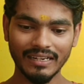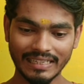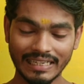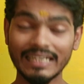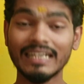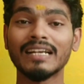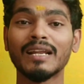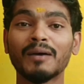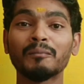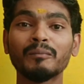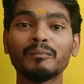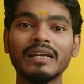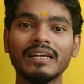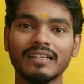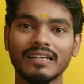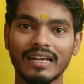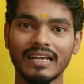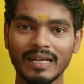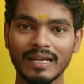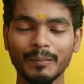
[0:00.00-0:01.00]
என்னை நம்பி
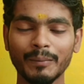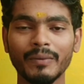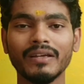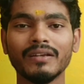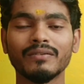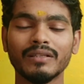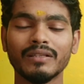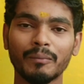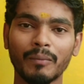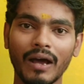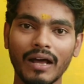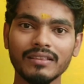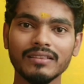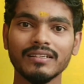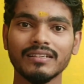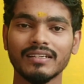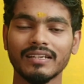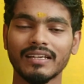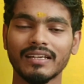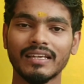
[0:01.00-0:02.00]
நிறைய பேர் வந்து
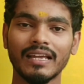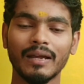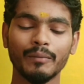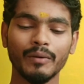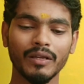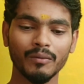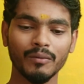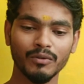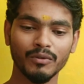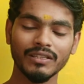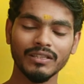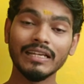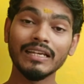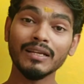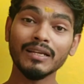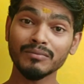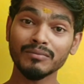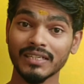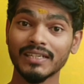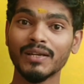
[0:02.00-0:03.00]
பார்த்துட்ருக்கீங்க அப்படிங்கும்போது
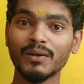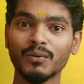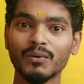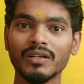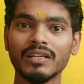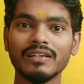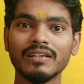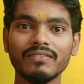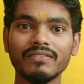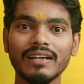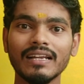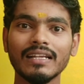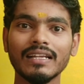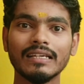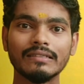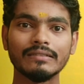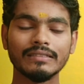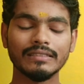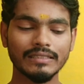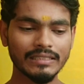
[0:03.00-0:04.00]
இன்னும் செய்யக்கூடிய
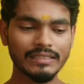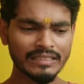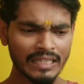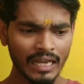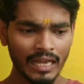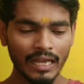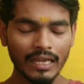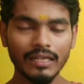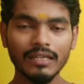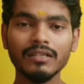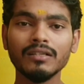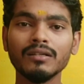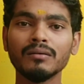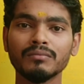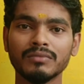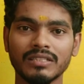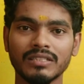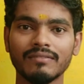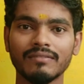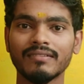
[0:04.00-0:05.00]
வேலையை வந்து
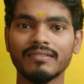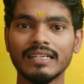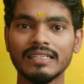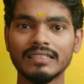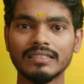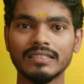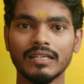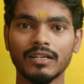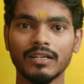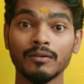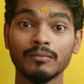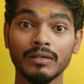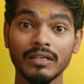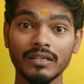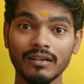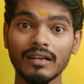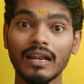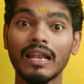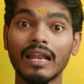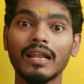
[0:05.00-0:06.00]
இன்னும் செவ்வனே செய்யணும்
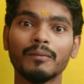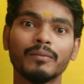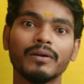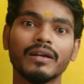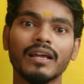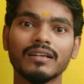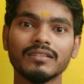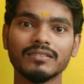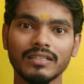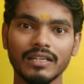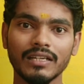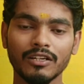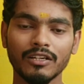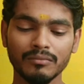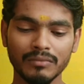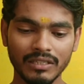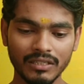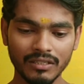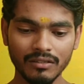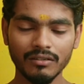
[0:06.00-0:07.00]
இன்னும் நல்லபடியாக
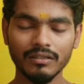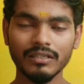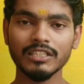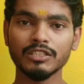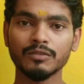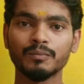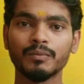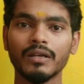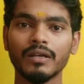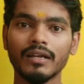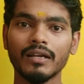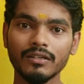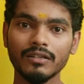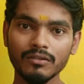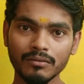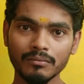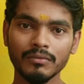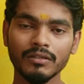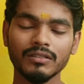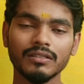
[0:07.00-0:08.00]
செய்யணும் இன்னும் கிறிஸ்பியாக
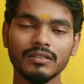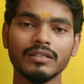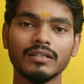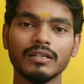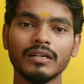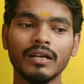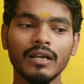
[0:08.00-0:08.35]
இன்னும் வந்து